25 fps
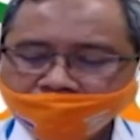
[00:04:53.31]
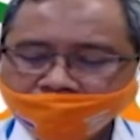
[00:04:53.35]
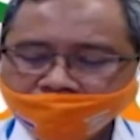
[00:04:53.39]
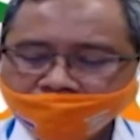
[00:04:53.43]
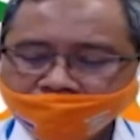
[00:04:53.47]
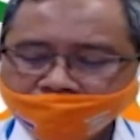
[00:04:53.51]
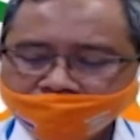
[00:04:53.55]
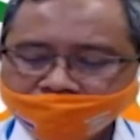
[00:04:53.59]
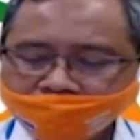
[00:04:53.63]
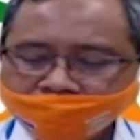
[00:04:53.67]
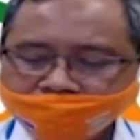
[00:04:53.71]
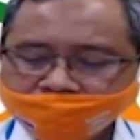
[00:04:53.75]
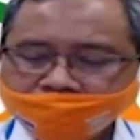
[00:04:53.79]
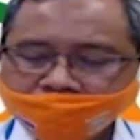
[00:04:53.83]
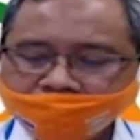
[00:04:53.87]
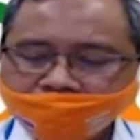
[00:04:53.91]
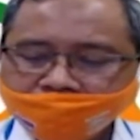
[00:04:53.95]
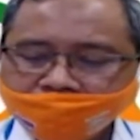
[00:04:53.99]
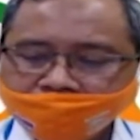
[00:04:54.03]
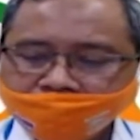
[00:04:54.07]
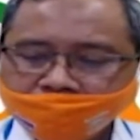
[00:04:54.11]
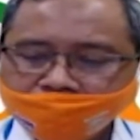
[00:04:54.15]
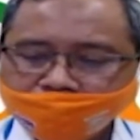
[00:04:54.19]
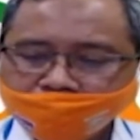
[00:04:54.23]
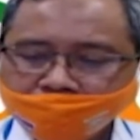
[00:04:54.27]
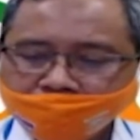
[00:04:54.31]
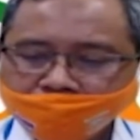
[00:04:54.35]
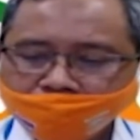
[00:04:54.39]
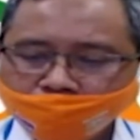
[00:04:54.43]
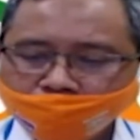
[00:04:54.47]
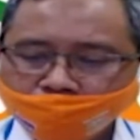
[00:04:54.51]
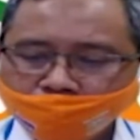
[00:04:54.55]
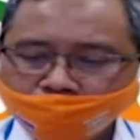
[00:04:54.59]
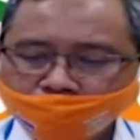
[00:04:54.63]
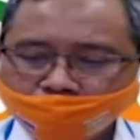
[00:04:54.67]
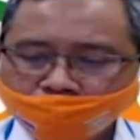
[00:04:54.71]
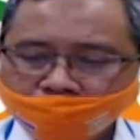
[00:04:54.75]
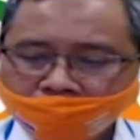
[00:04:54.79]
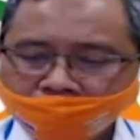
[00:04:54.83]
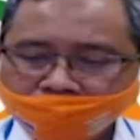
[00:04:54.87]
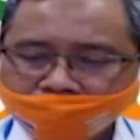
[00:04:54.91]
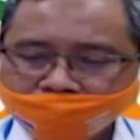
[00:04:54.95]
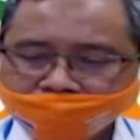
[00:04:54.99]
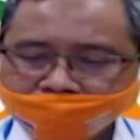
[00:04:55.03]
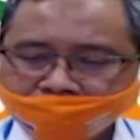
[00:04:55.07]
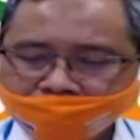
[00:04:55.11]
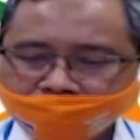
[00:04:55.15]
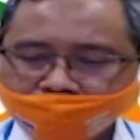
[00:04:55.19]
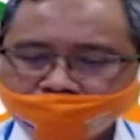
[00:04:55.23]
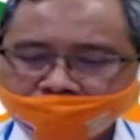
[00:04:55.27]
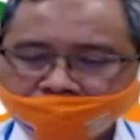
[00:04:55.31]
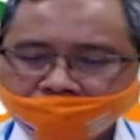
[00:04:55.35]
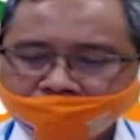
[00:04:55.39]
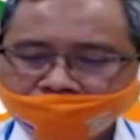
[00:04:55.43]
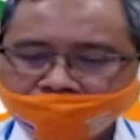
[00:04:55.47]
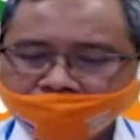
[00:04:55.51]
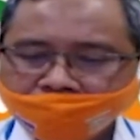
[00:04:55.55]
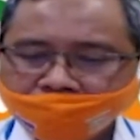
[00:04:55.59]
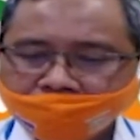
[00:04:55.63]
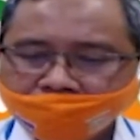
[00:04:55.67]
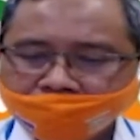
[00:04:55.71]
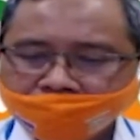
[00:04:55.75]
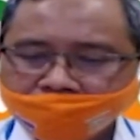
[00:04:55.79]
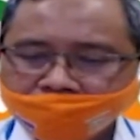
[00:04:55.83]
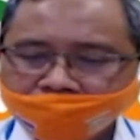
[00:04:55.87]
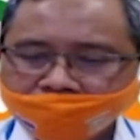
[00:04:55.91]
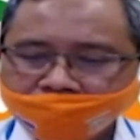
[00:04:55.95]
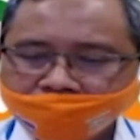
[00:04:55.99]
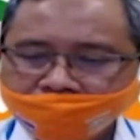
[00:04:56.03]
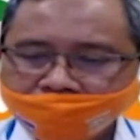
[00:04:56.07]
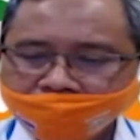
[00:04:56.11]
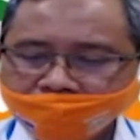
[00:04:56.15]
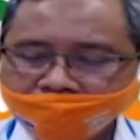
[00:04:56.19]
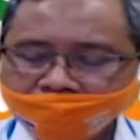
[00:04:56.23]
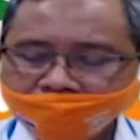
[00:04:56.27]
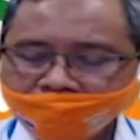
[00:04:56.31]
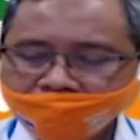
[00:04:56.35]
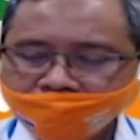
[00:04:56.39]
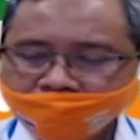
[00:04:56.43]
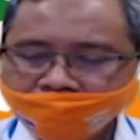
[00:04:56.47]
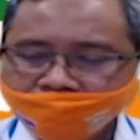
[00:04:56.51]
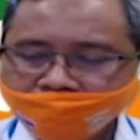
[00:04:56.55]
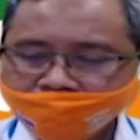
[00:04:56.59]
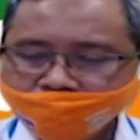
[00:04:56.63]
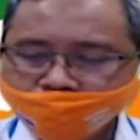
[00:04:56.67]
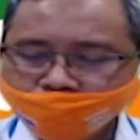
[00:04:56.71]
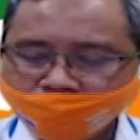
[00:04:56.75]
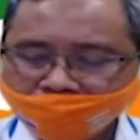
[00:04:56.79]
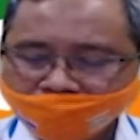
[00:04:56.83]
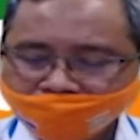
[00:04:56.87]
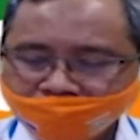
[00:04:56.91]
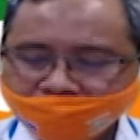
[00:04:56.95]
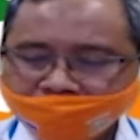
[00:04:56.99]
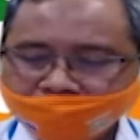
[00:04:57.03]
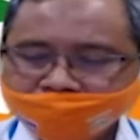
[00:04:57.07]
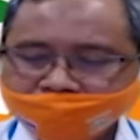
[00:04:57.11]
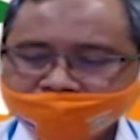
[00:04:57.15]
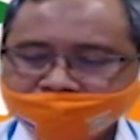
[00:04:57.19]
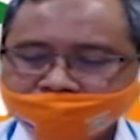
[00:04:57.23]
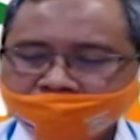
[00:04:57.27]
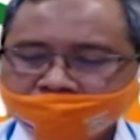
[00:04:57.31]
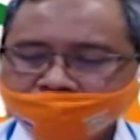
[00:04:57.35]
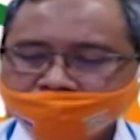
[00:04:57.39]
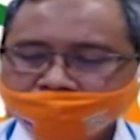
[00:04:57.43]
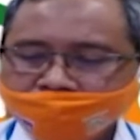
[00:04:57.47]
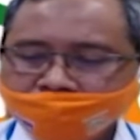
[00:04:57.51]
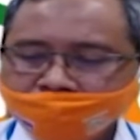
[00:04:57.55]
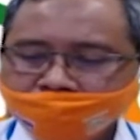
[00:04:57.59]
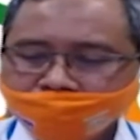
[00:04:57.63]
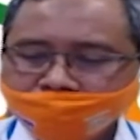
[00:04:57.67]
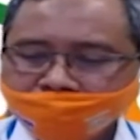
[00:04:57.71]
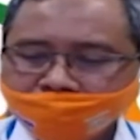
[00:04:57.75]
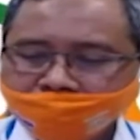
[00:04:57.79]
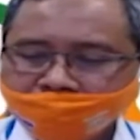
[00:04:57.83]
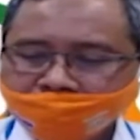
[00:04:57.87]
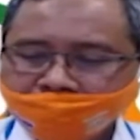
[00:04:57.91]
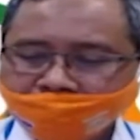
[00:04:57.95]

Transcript: uh, terjadinya penumpukan sampah dari uh, cuaca ekstrim. Demikian.